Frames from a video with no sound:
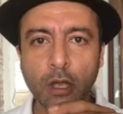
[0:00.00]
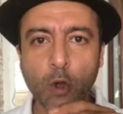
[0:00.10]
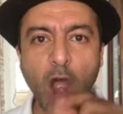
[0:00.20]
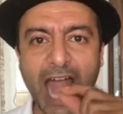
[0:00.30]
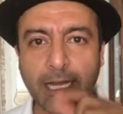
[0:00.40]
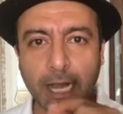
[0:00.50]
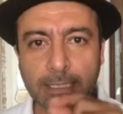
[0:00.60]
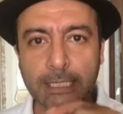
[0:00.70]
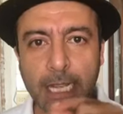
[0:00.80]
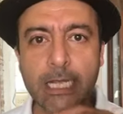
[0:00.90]
को
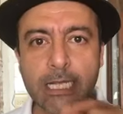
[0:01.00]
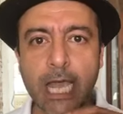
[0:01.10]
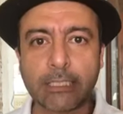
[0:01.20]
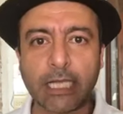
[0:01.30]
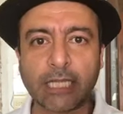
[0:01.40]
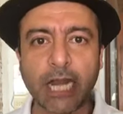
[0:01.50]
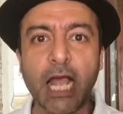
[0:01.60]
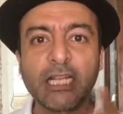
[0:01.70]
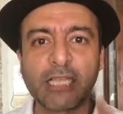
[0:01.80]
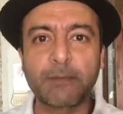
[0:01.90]
एड्रेस नहीं किया जाता ना
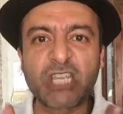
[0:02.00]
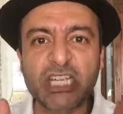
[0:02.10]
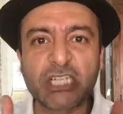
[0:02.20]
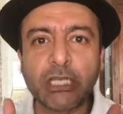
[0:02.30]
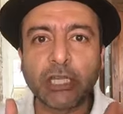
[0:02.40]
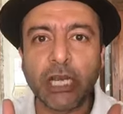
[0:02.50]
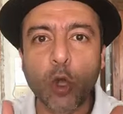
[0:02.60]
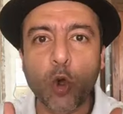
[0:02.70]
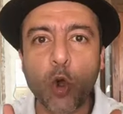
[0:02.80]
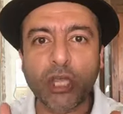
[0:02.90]
तब 63
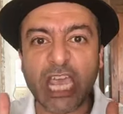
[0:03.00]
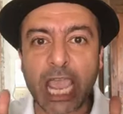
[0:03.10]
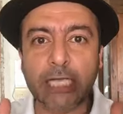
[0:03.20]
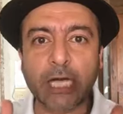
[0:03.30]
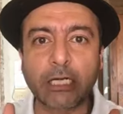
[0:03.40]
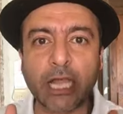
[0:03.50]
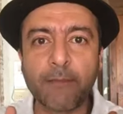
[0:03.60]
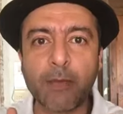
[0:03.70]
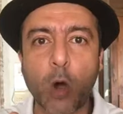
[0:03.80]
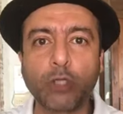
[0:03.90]
लोगों की एक झटके
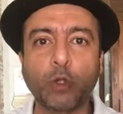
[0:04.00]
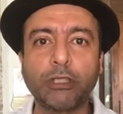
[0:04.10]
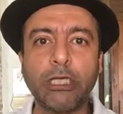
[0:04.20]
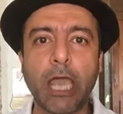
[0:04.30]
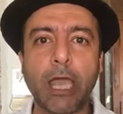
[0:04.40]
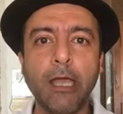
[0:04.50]
में मौत होती है